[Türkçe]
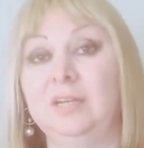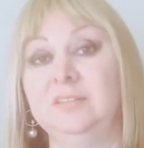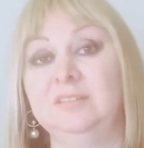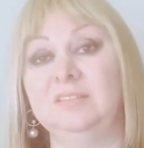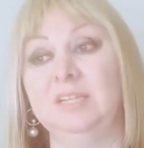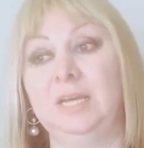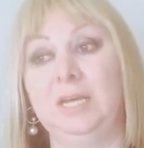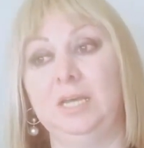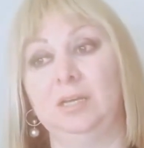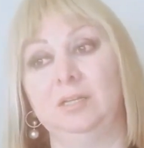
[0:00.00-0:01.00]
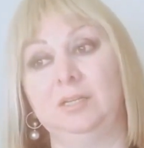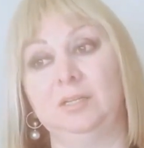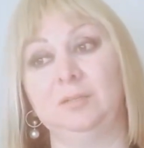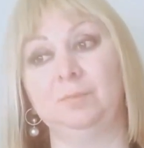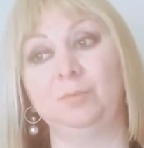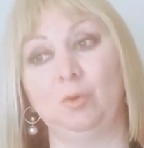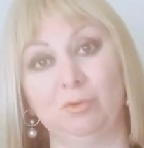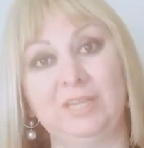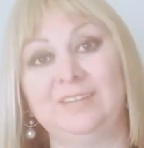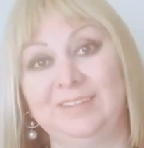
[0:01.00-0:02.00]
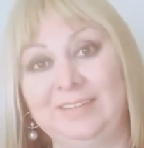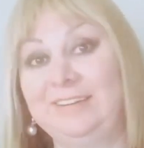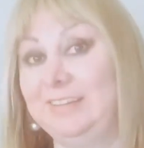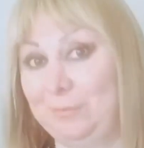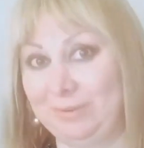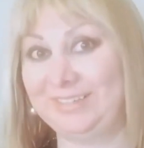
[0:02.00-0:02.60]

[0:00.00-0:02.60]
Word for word: Yalnız e, gölge etkileriyle